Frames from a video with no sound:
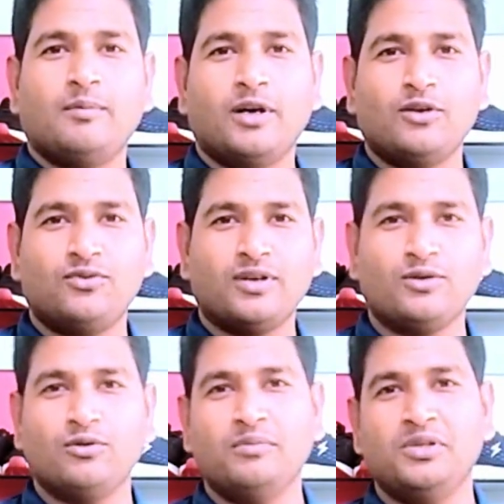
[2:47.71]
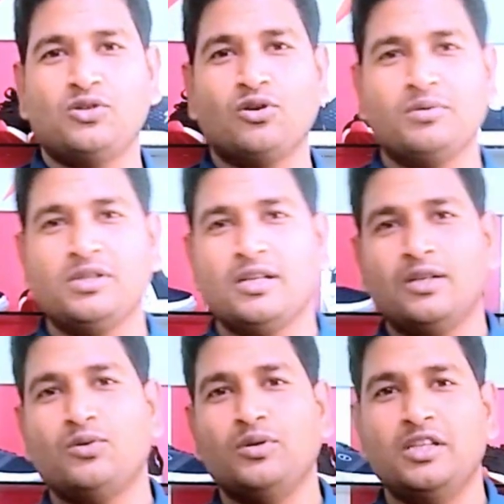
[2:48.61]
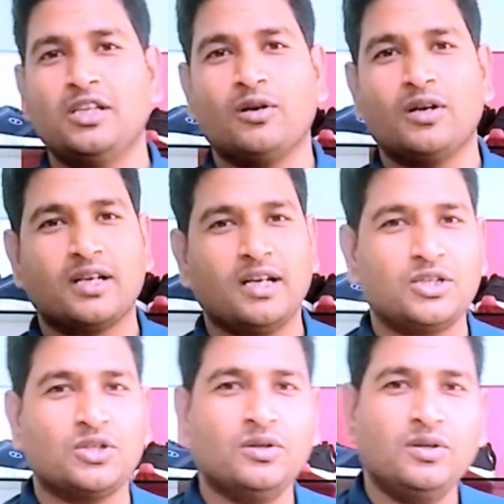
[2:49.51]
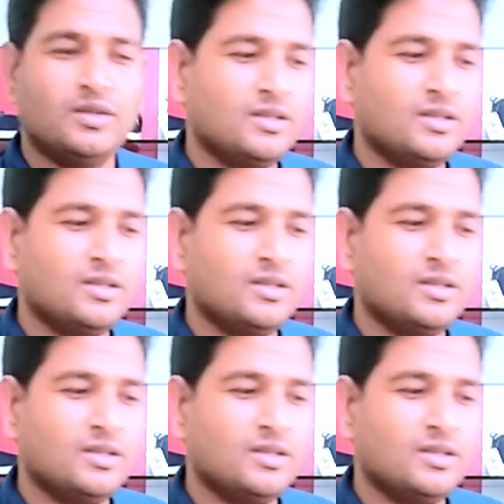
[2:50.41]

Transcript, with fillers: ভালো প্রোডাক্টগুলো মিস করবেন যেহেতু ঈদের হট কালেকশন